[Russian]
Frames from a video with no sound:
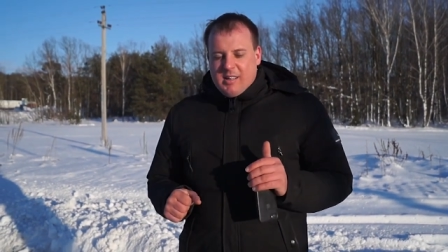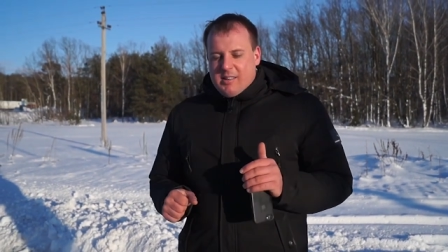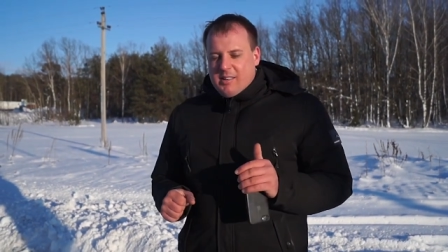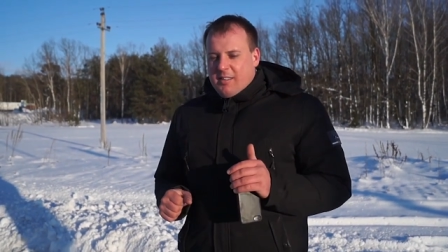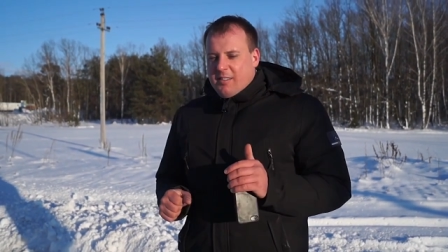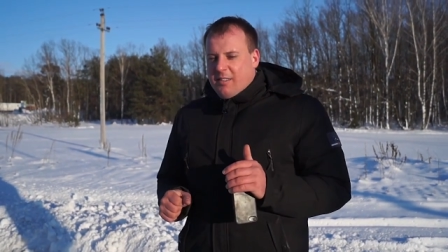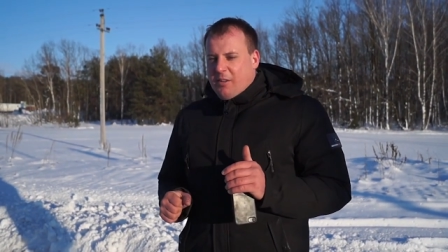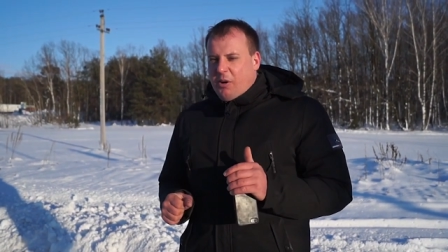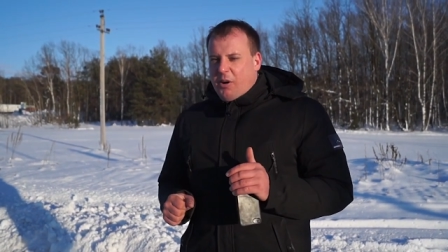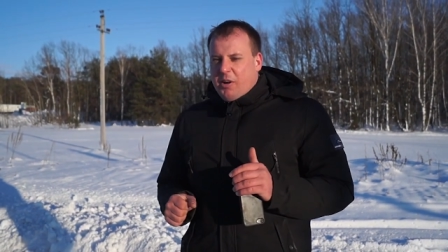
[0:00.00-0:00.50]
как
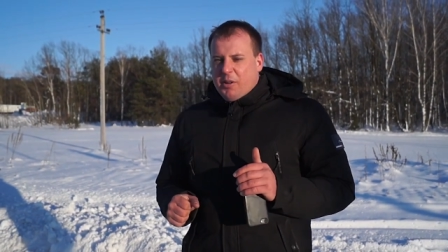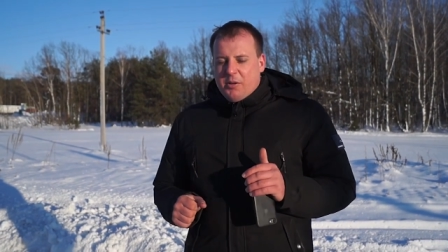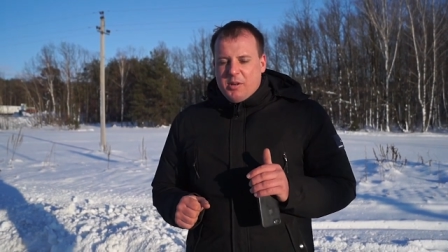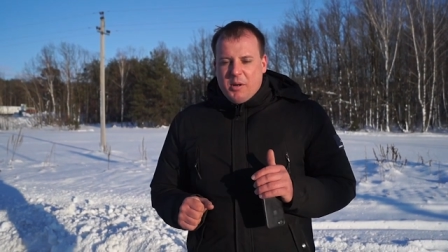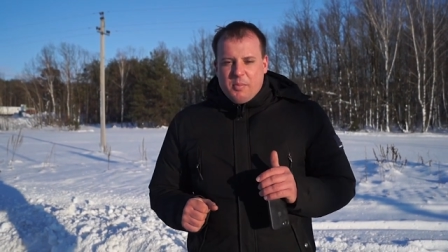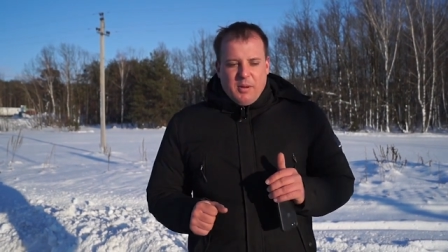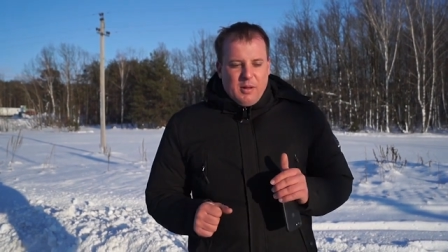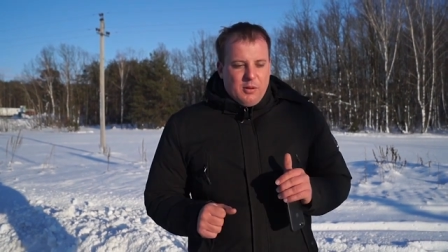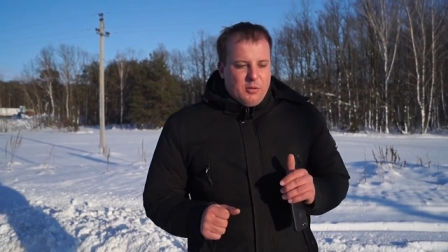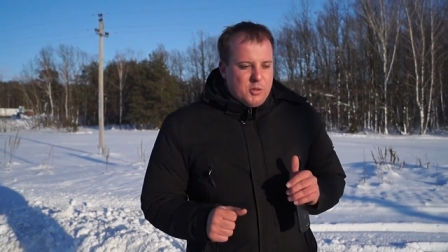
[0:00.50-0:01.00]
назло, оно
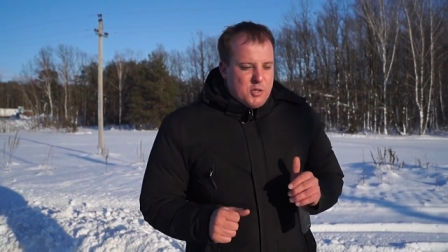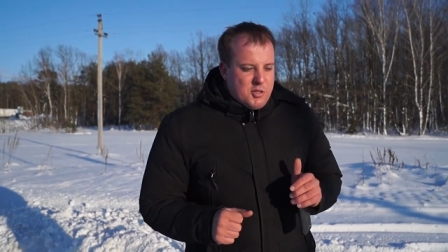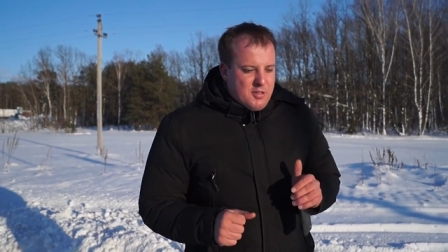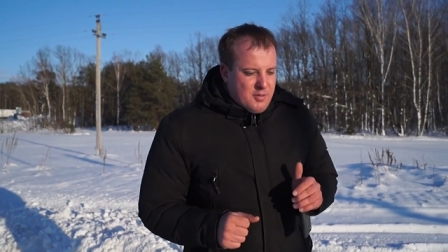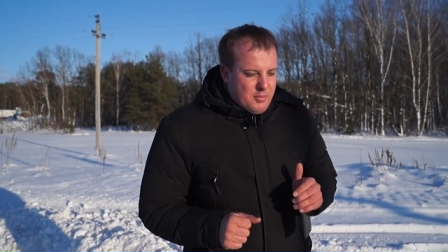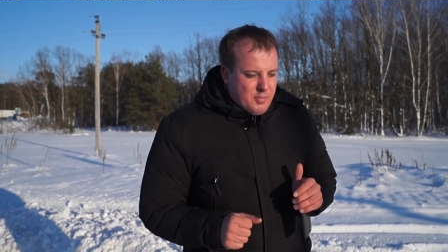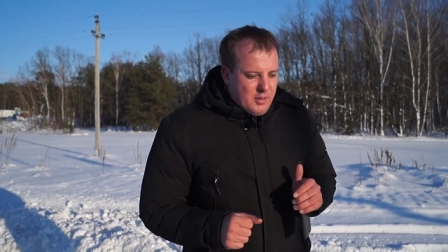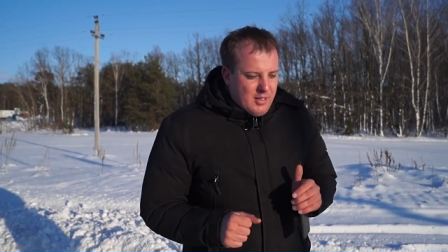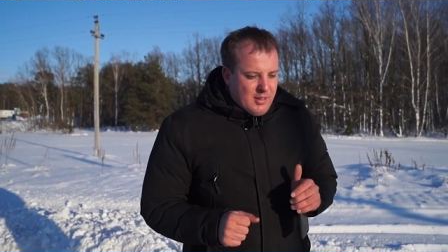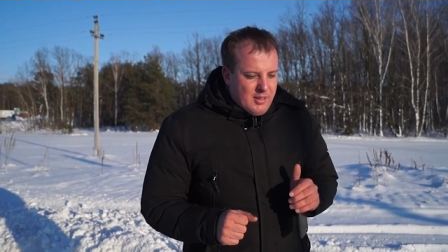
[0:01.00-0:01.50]
не
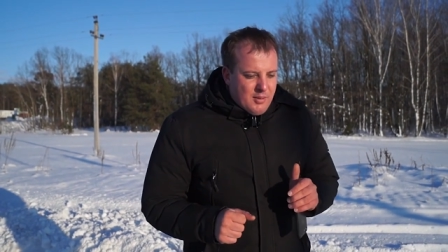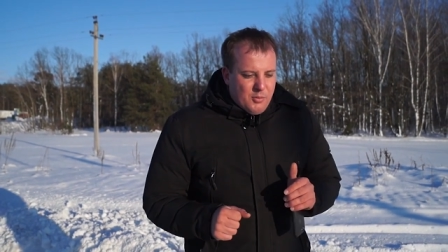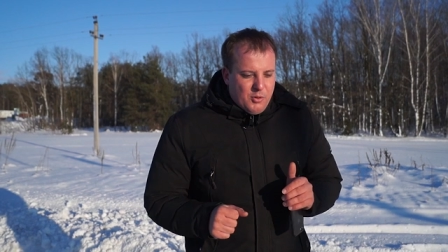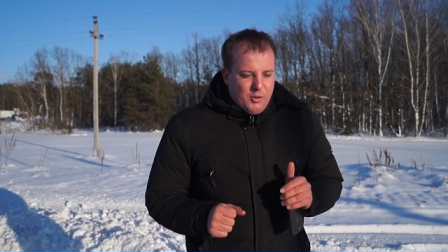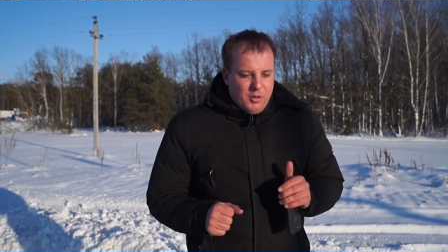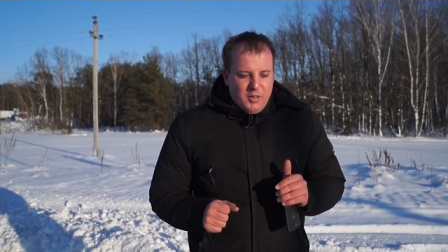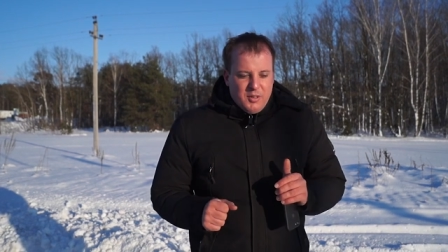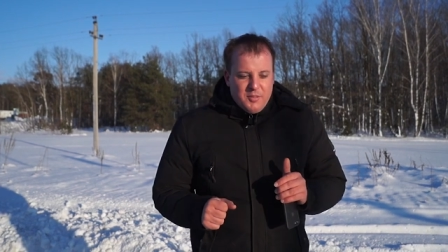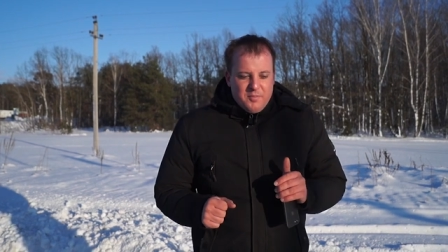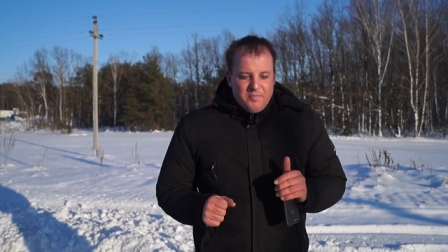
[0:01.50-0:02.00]
получится. Поэтому